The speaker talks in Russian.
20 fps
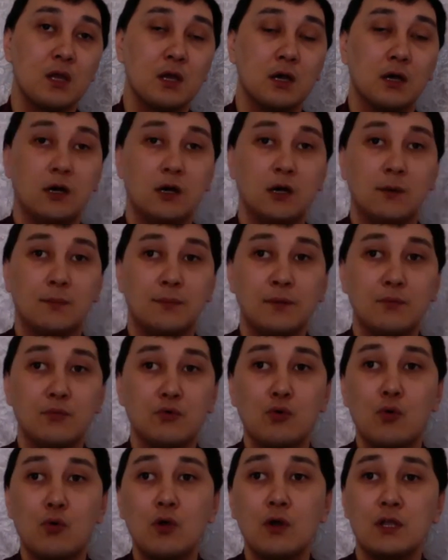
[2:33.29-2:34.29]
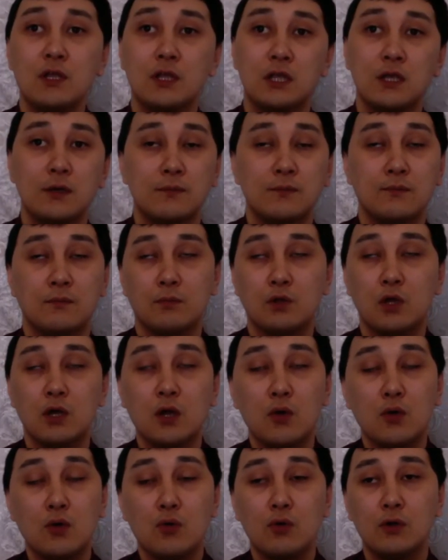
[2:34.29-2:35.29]
э, прямоугольники,
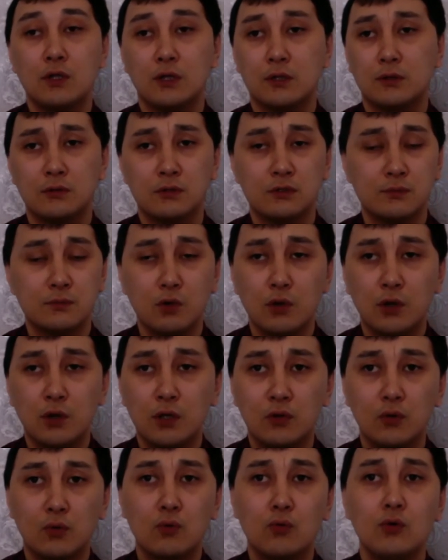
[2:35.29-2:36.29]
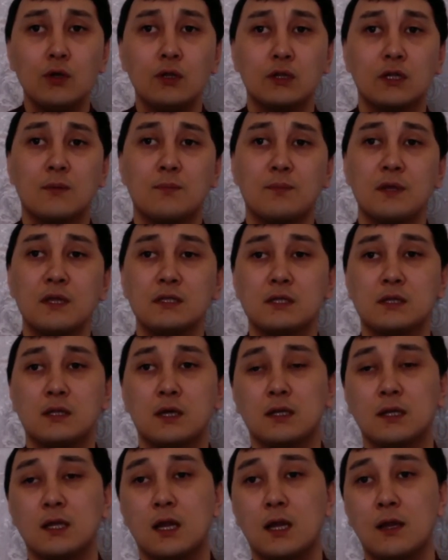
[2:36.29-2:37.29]
многоугольники, то есть многое другое, трапец и
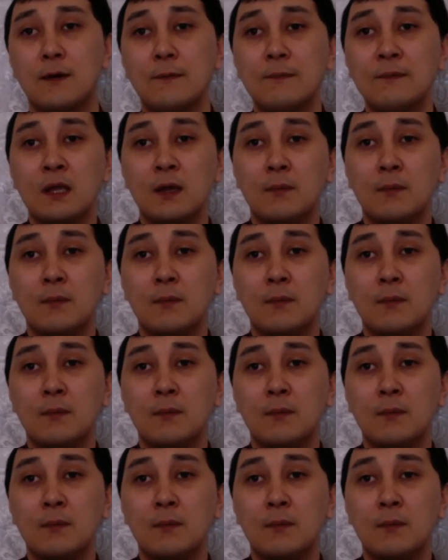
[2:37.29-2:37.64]
так далее.